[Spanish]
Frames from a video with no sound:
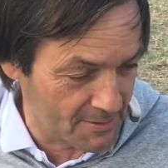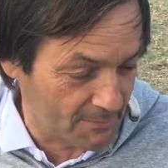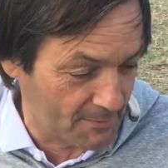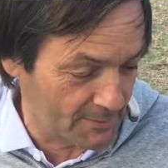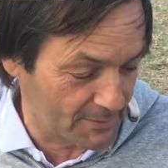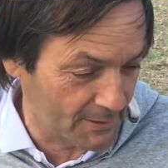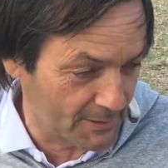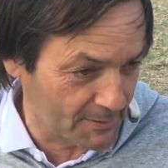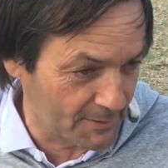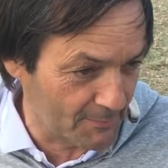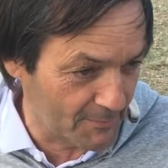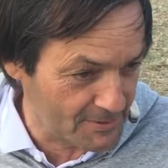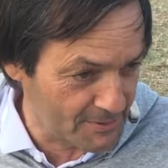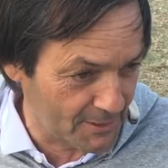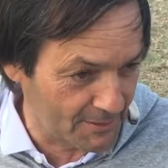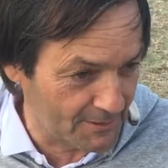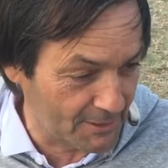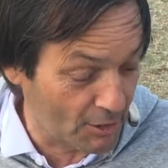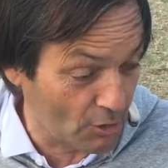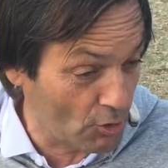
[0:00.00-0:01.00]
es bastante más
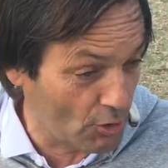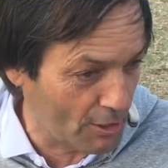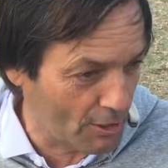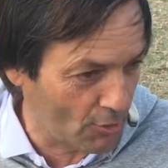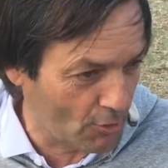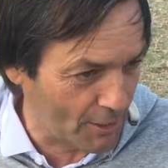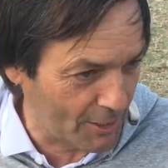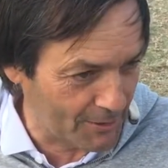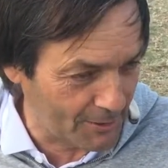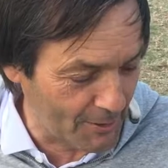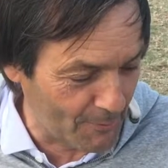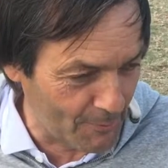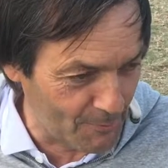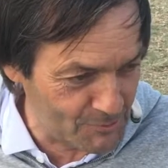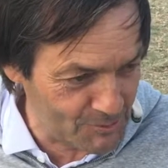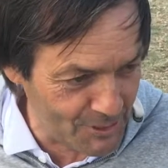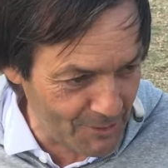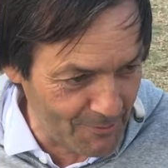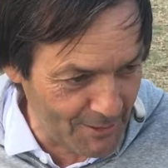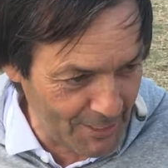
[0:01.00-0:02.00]
anterior a lo que
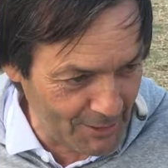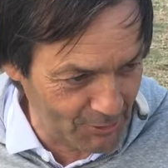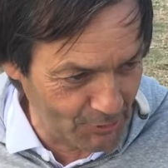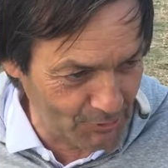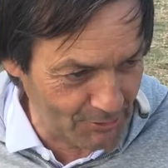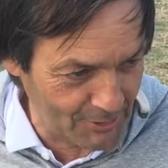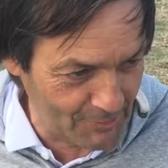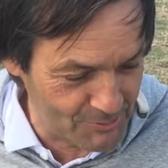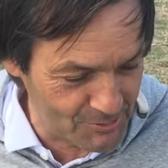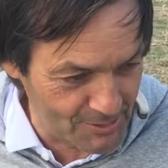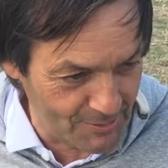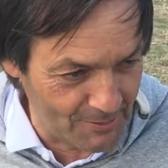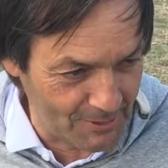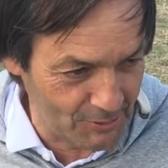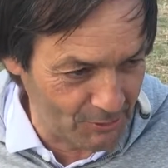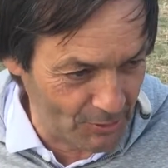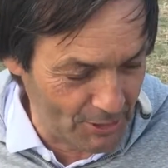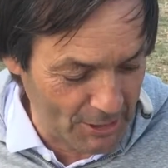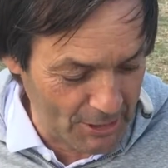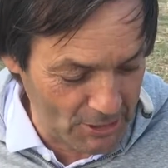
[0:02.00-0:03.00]
estábamos hablando, estamos
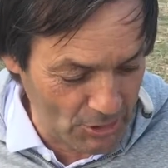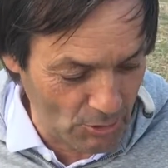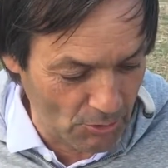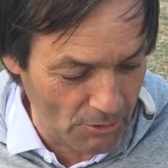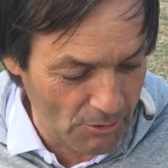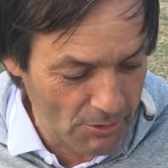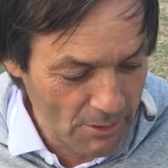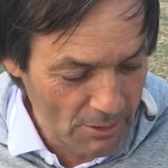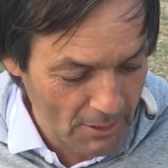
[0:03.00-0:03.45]
hablando del año,